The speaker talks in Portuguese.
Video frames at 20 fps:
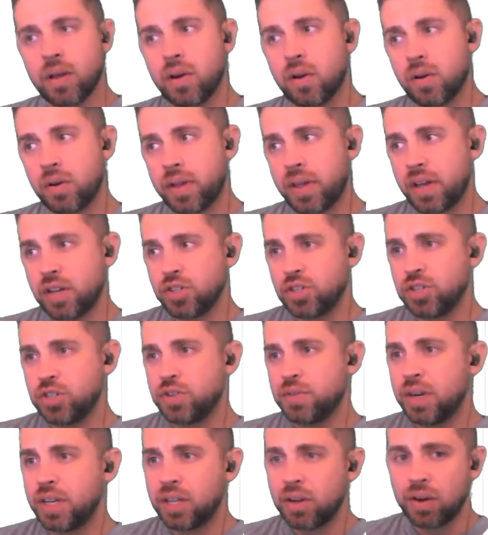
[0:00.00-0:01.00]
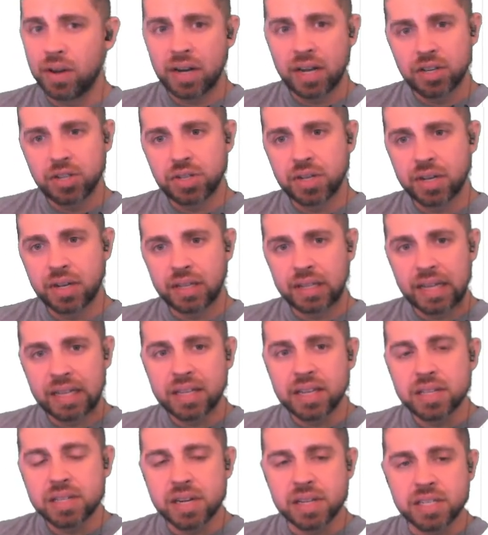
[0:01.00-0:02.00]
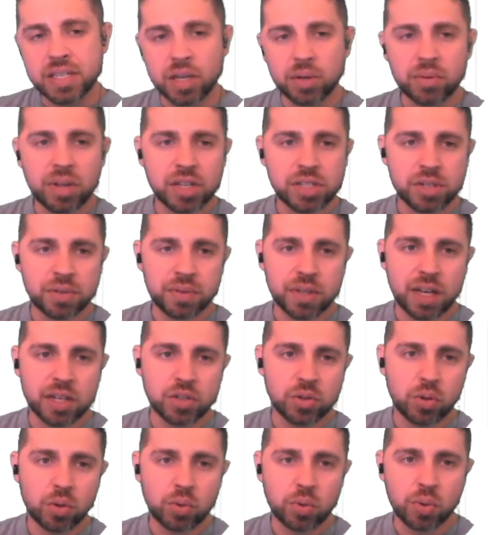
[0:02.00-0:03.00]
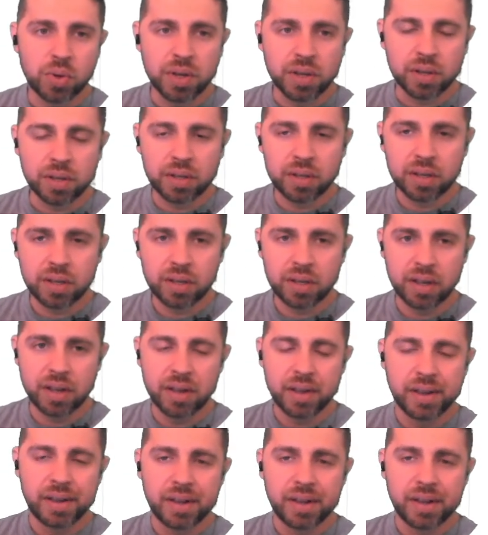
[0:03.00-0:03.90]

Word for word: Ok, a gente vai dar uma olhadinha aqui na descrição da atividade do Twitter.